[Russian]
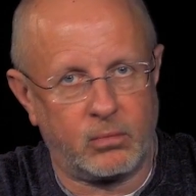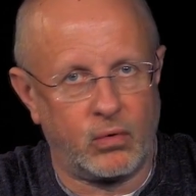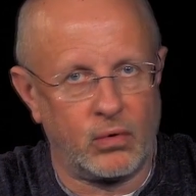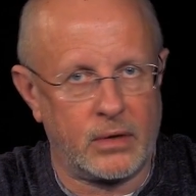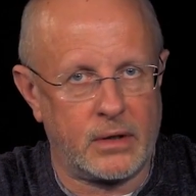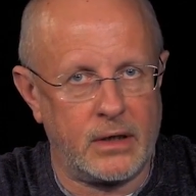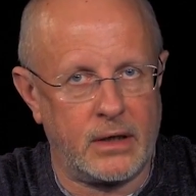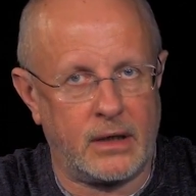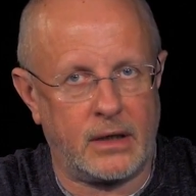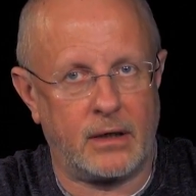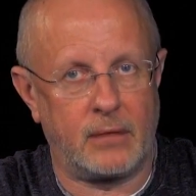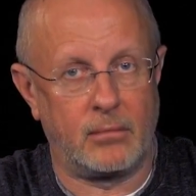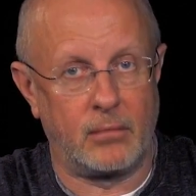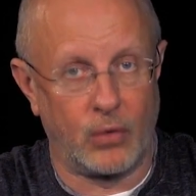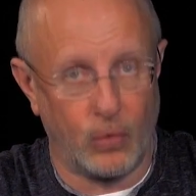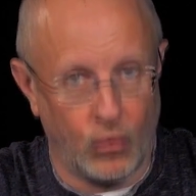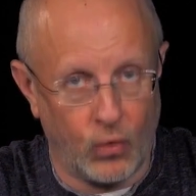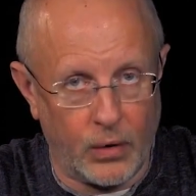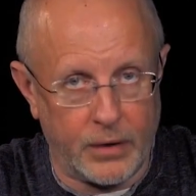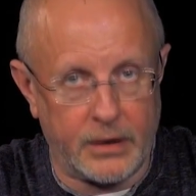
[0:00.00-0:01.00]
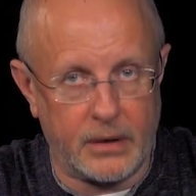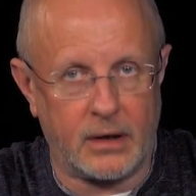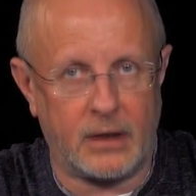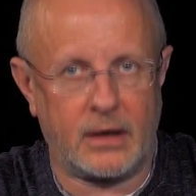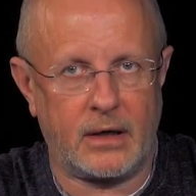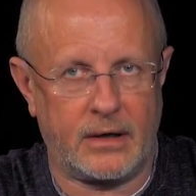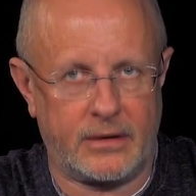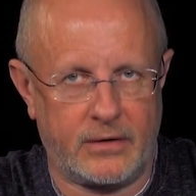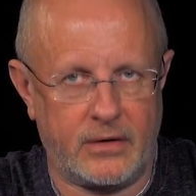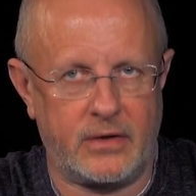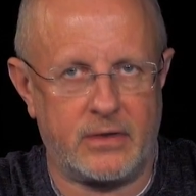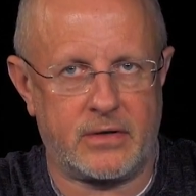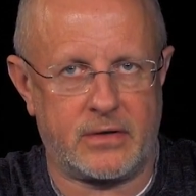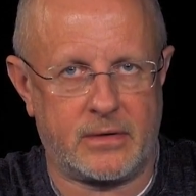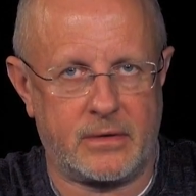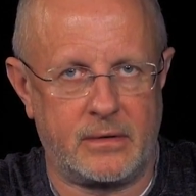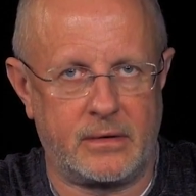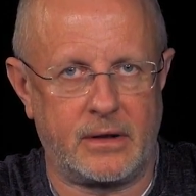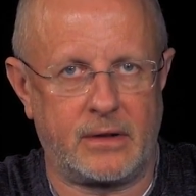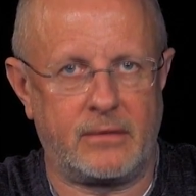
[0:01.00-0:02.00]
спутники многих
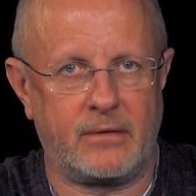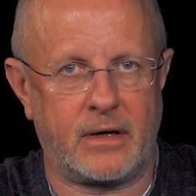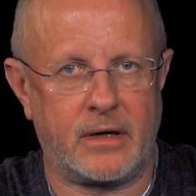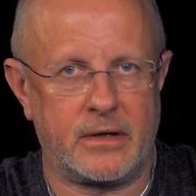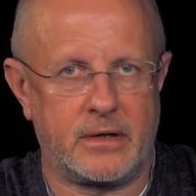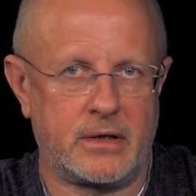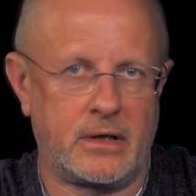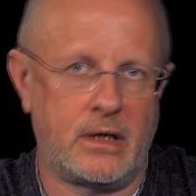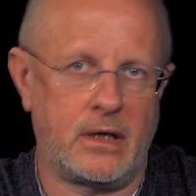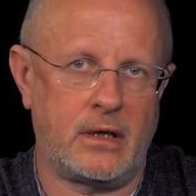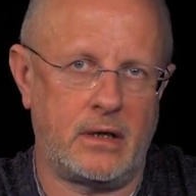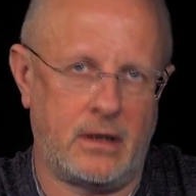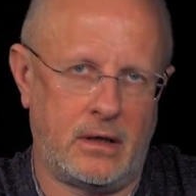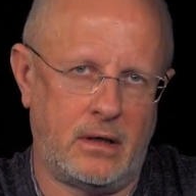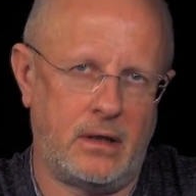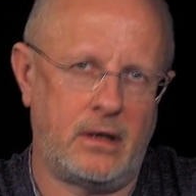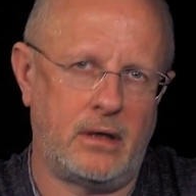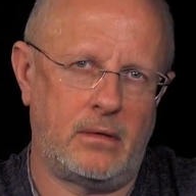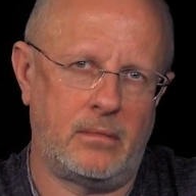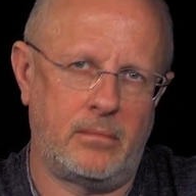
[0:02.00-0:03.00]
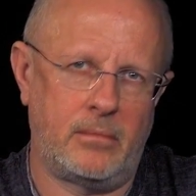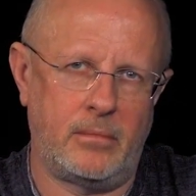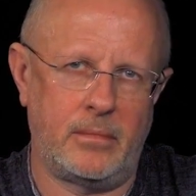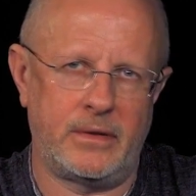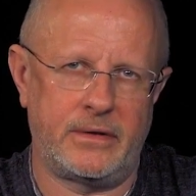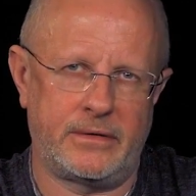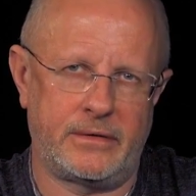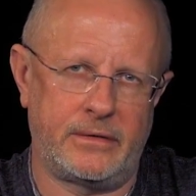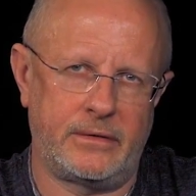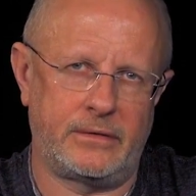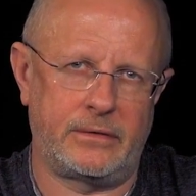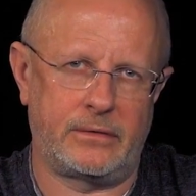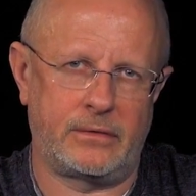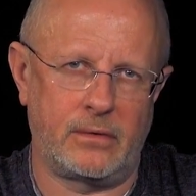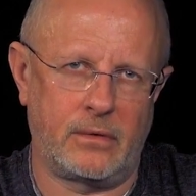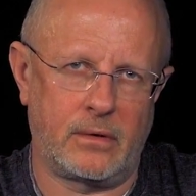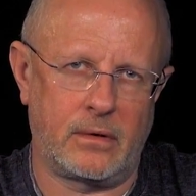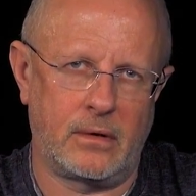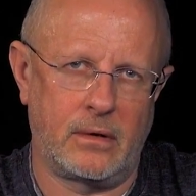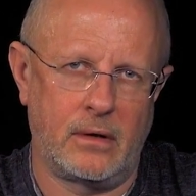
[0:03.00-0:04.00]
отечественных врачей и
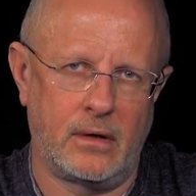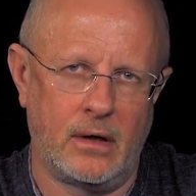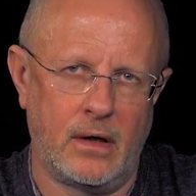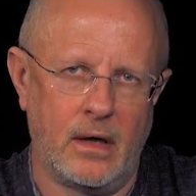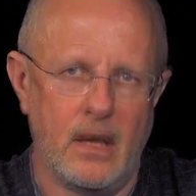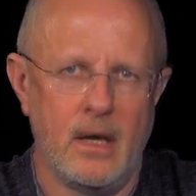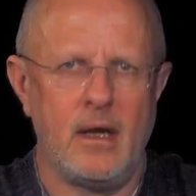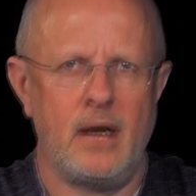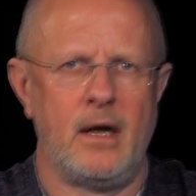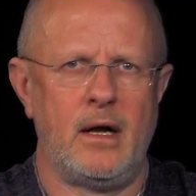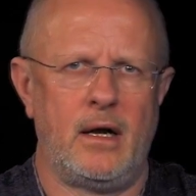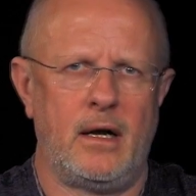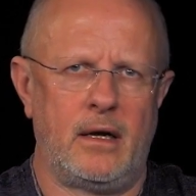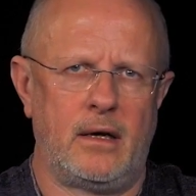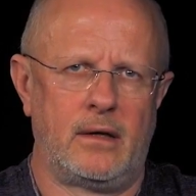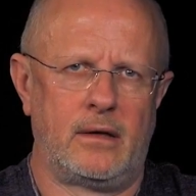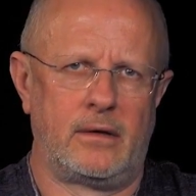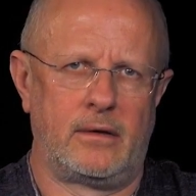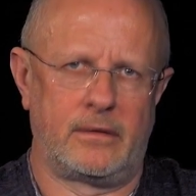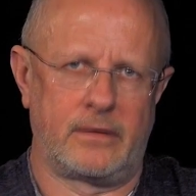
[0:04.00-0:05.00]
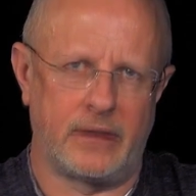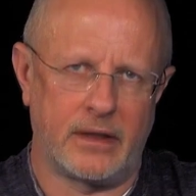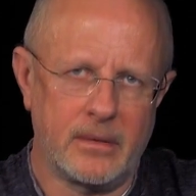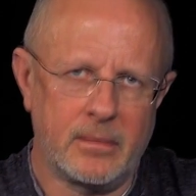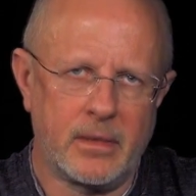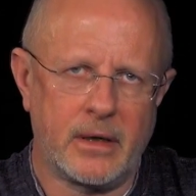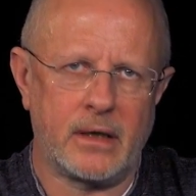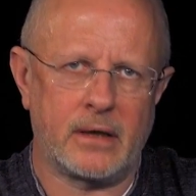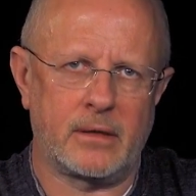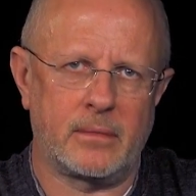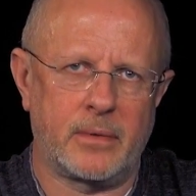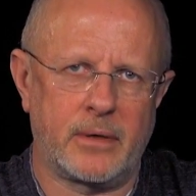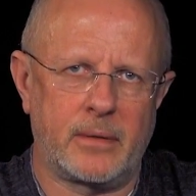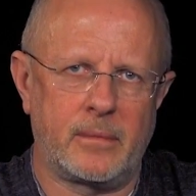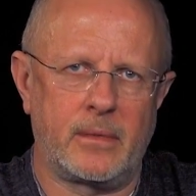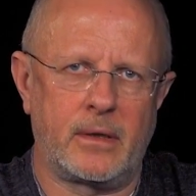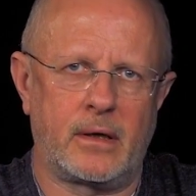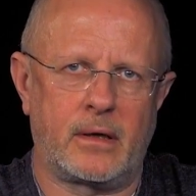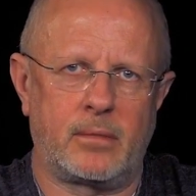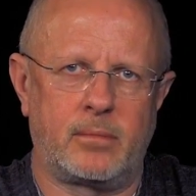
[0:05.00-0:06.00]
медсестер. В ноябре,
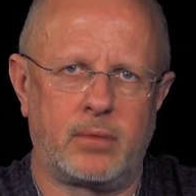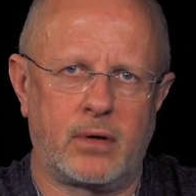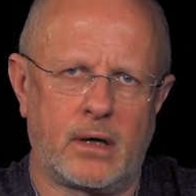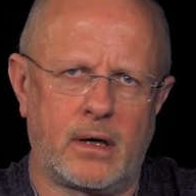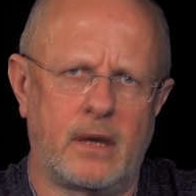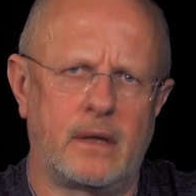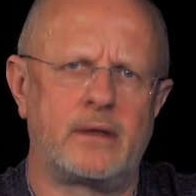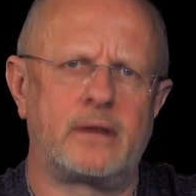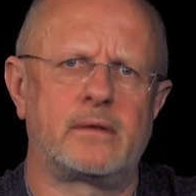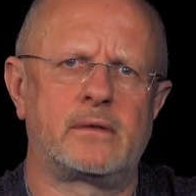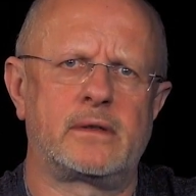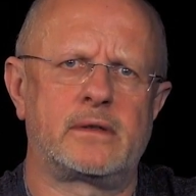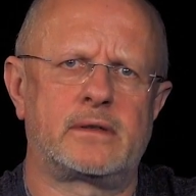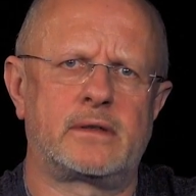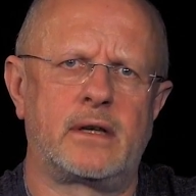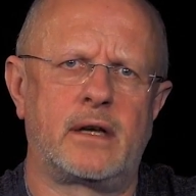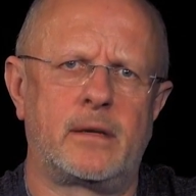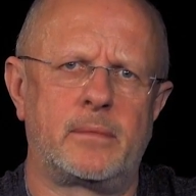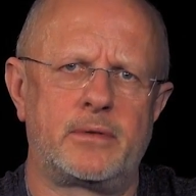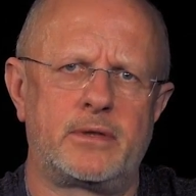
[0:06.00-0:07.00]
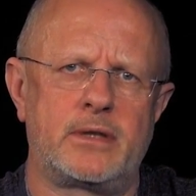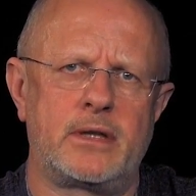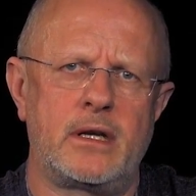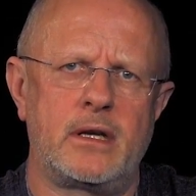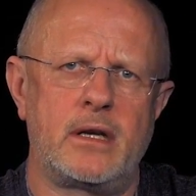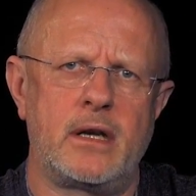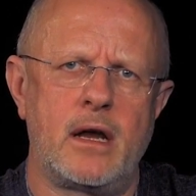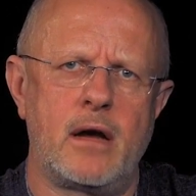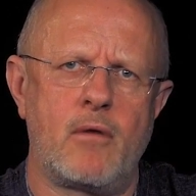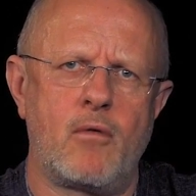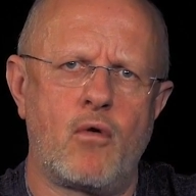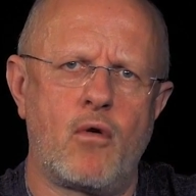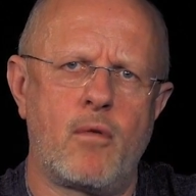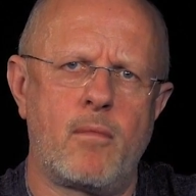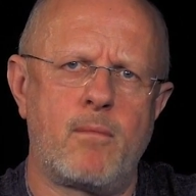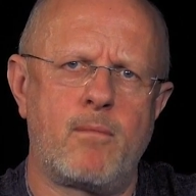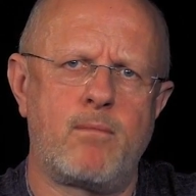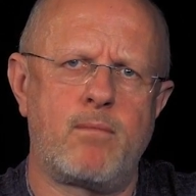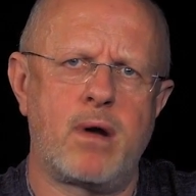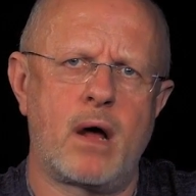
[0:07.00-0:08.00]
например, проходило сообщение
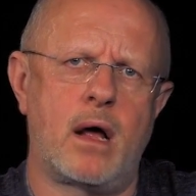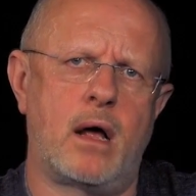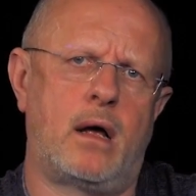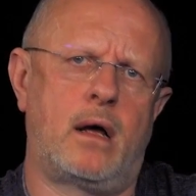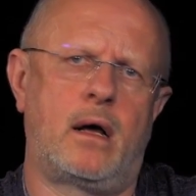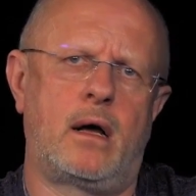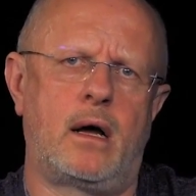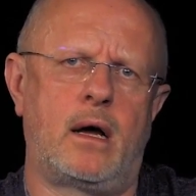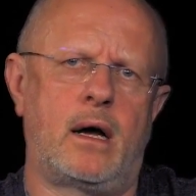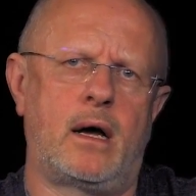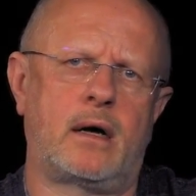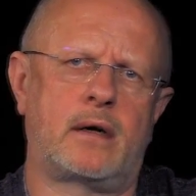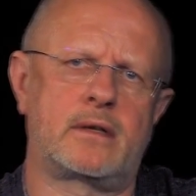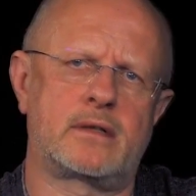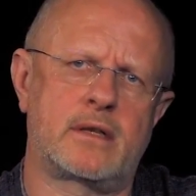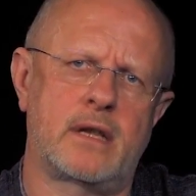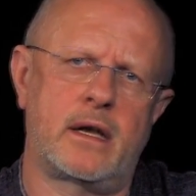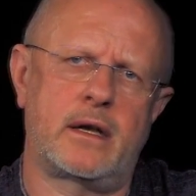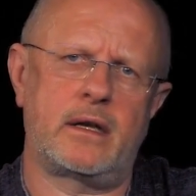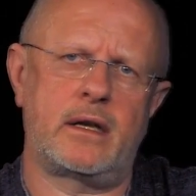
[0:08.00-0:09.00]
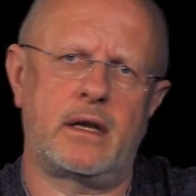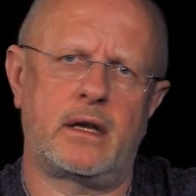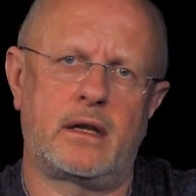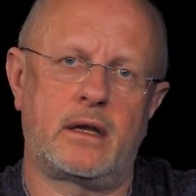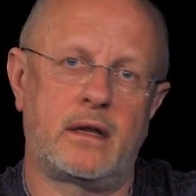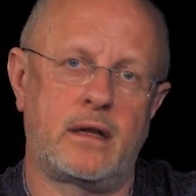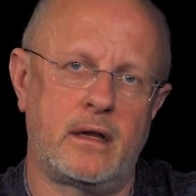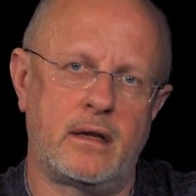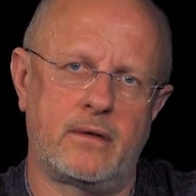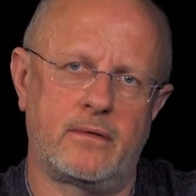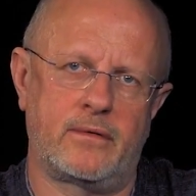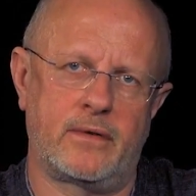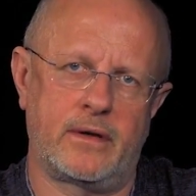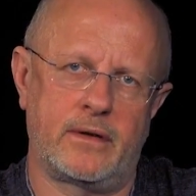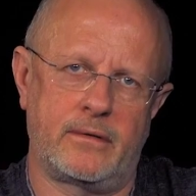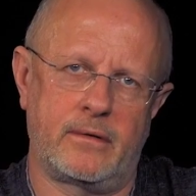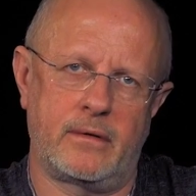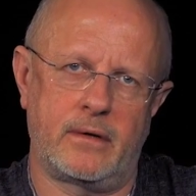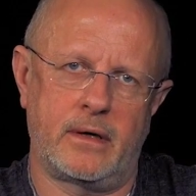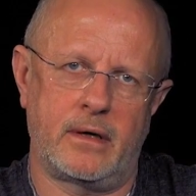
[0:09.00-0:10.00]
об Оксане
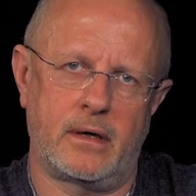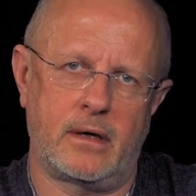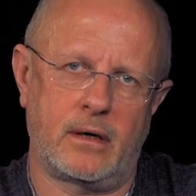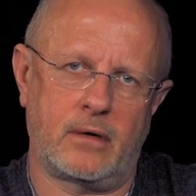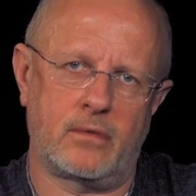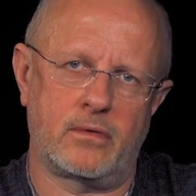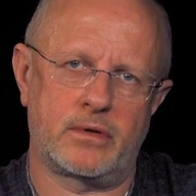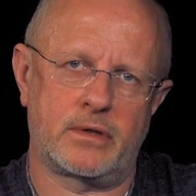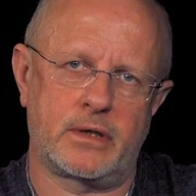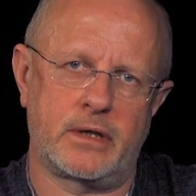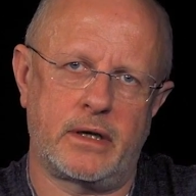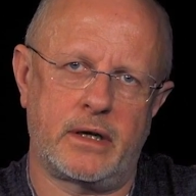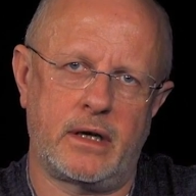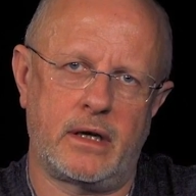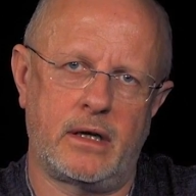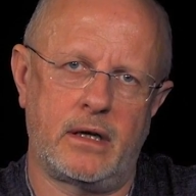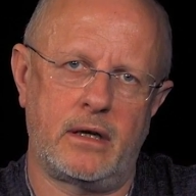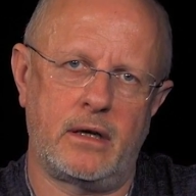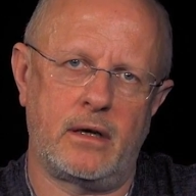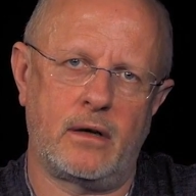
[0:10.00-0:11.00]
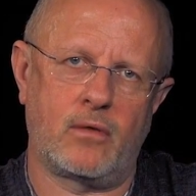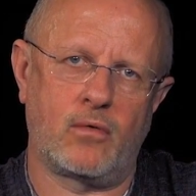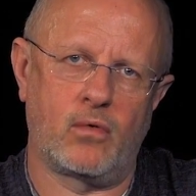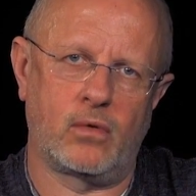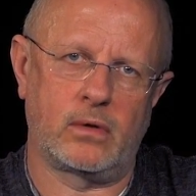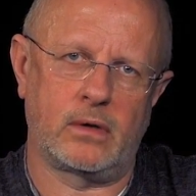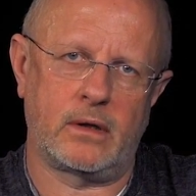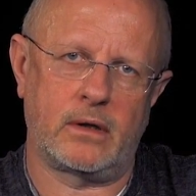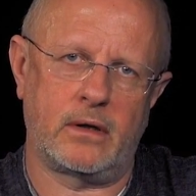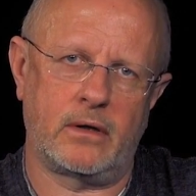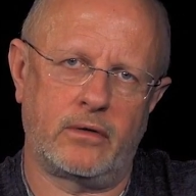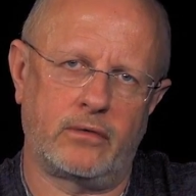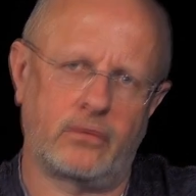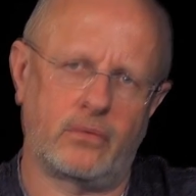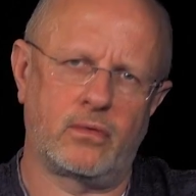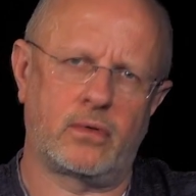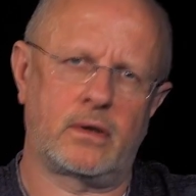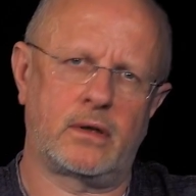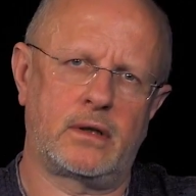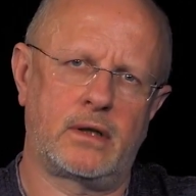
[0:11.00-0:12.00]
Киевлевой, акушере-гинекологе из
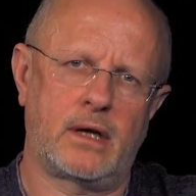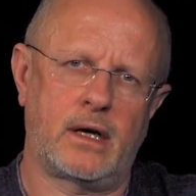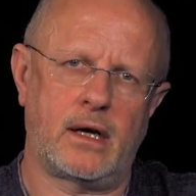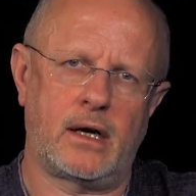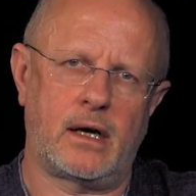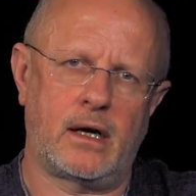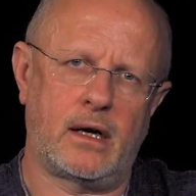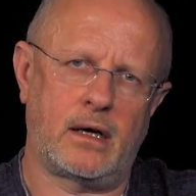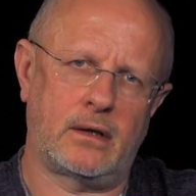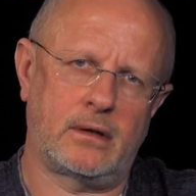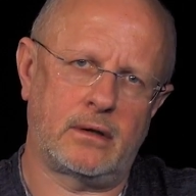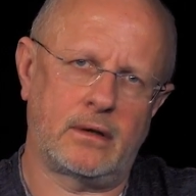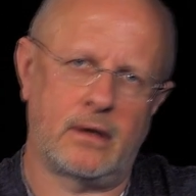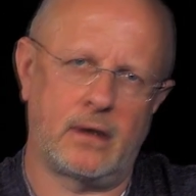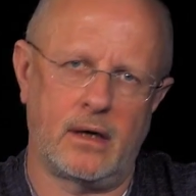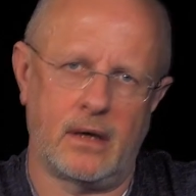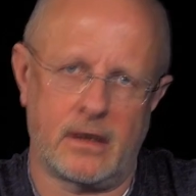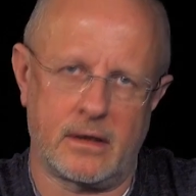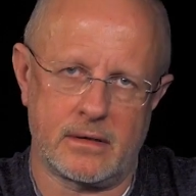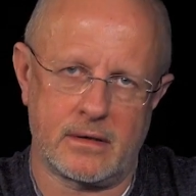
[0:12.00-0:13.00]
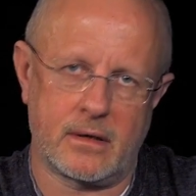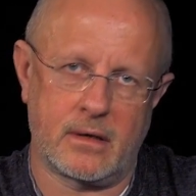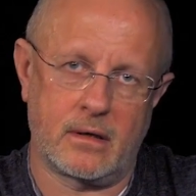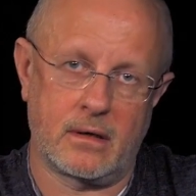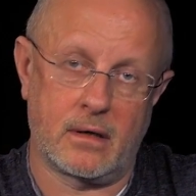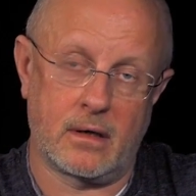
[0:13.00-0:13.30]
города Ангарск,